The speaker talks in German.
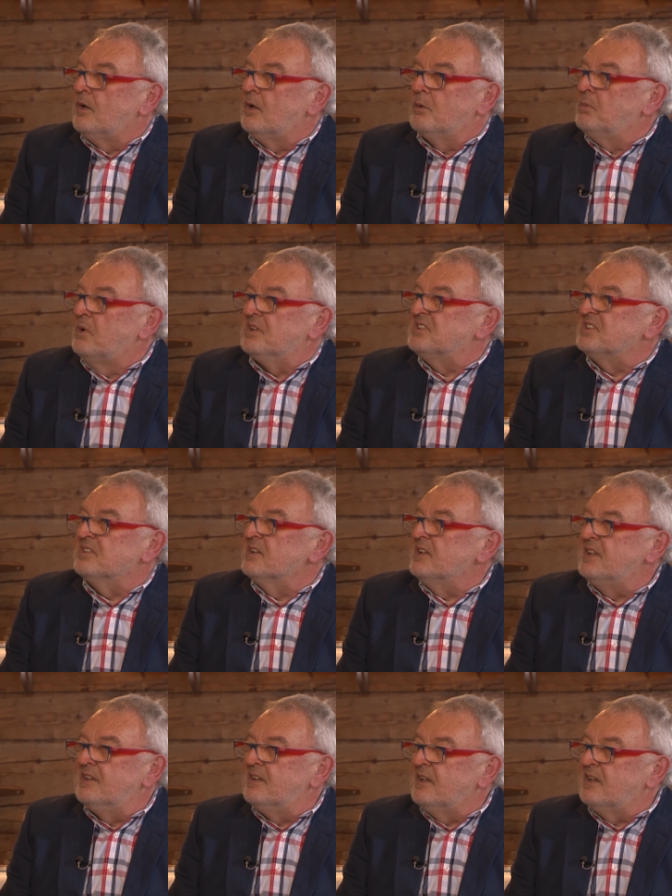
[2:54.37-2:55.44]
aber so
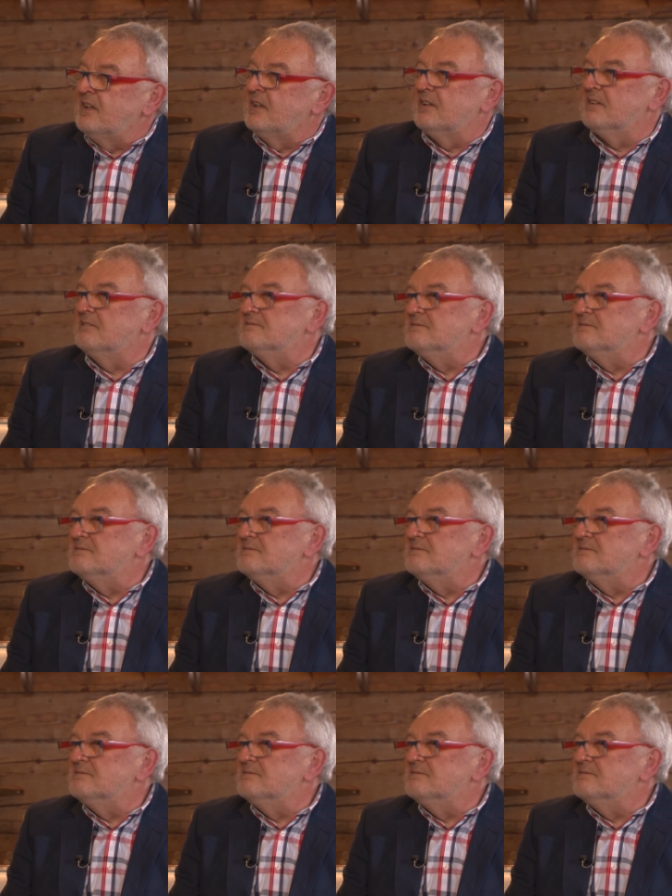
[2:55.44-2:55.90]
richtig